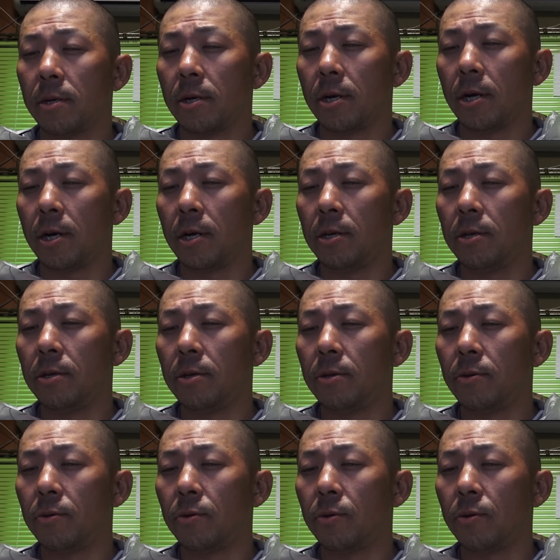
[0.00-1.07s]
灰
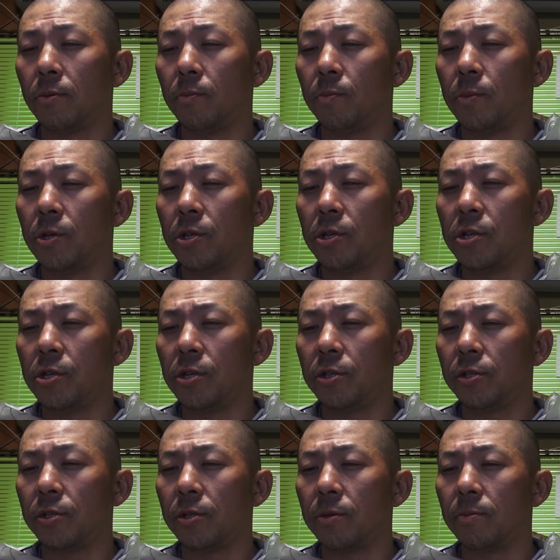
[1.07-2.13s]
色のミニ
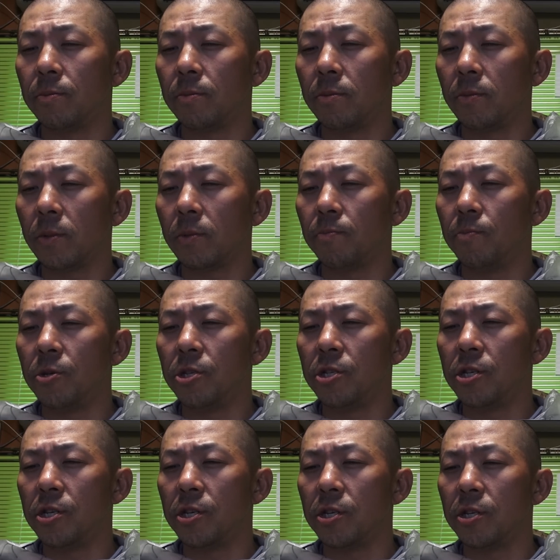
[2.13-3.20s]
ん
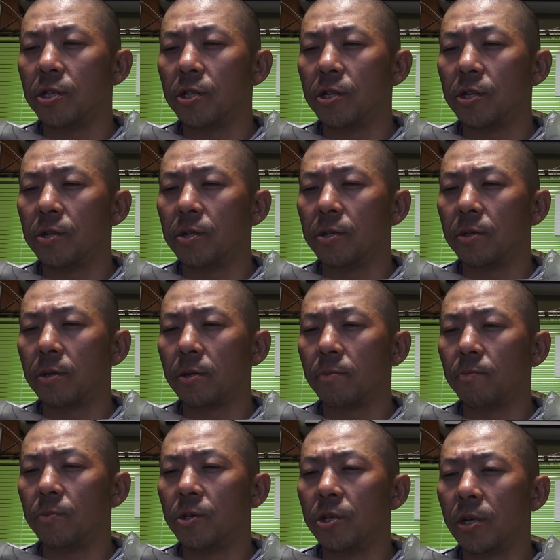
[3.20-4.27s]
ミニ
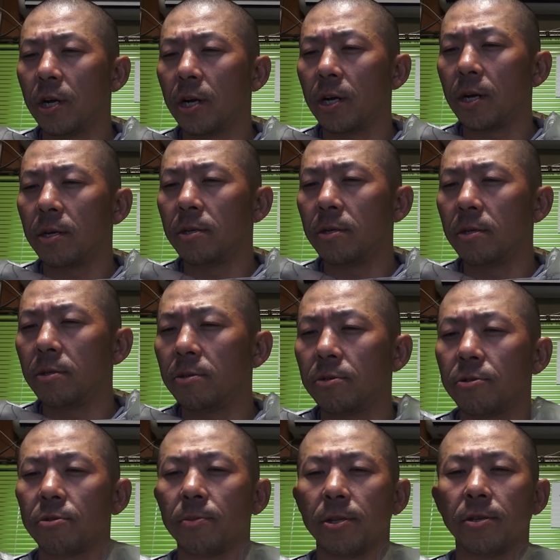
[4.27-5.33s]
ミハん
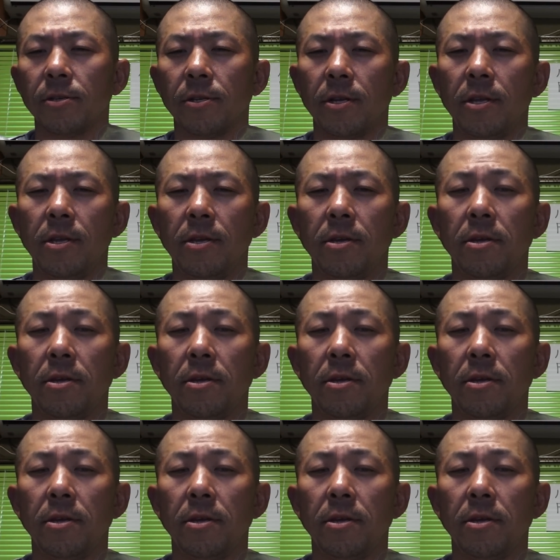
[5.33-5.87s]
ちょっと待ってくださいね